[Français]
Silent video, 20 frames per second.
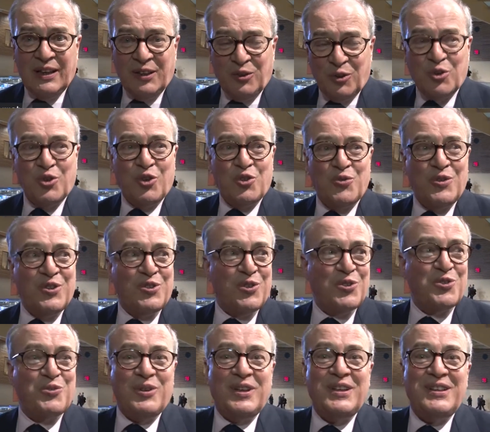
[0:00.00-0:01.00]
Donc je suis ce
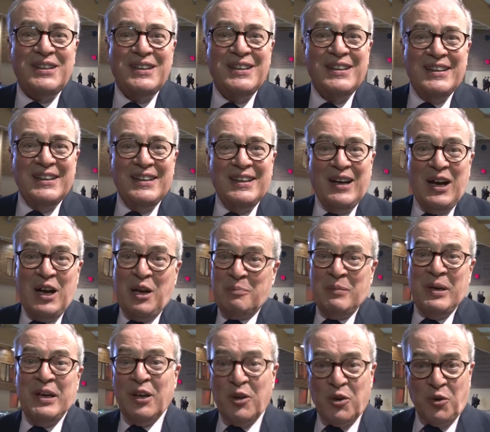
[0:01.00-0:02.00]
soir un
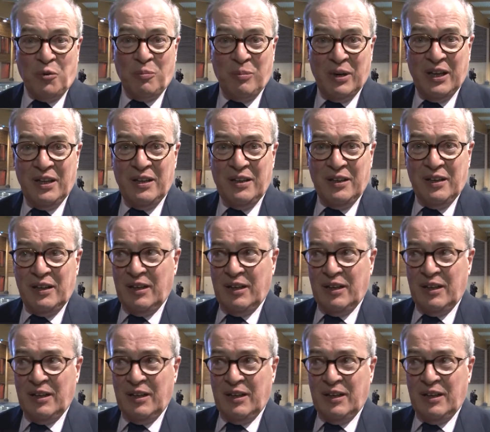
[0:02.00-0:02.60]
maire comblé